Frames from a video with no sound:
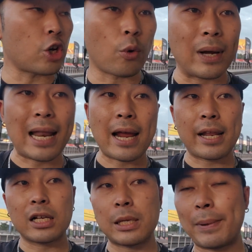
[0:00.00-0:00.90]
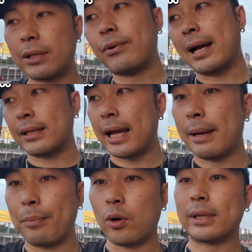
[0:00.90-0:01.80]
สองวันแรกเนี่ยก็จะเป็นแท็กเด
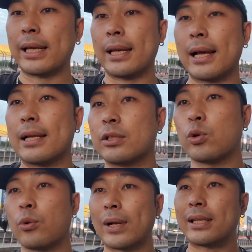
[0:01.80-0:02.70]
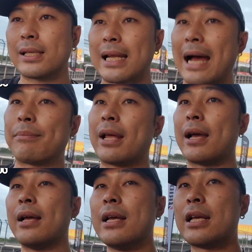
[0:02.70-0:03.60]
ย์ปกตินะฮะส่วนวันที่สามเนี่
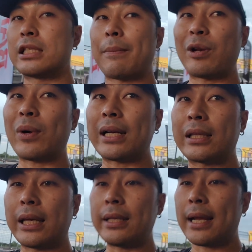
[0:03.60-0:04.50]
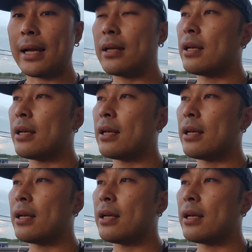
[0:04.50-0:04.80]
ยจะเป็นวันอาทิตย์นะ